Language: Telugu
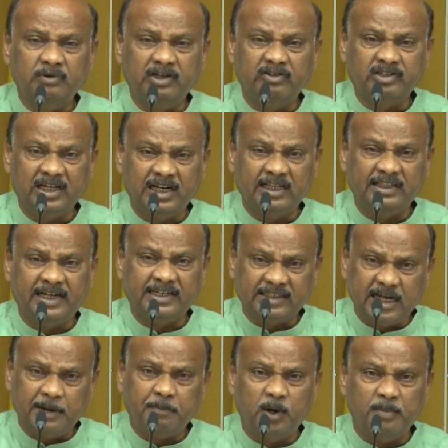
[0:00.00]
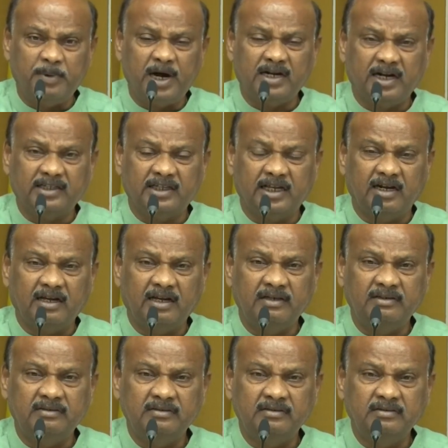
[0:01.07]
ఈ విధంగా దిగజారిపోయి మాట్లాడతారా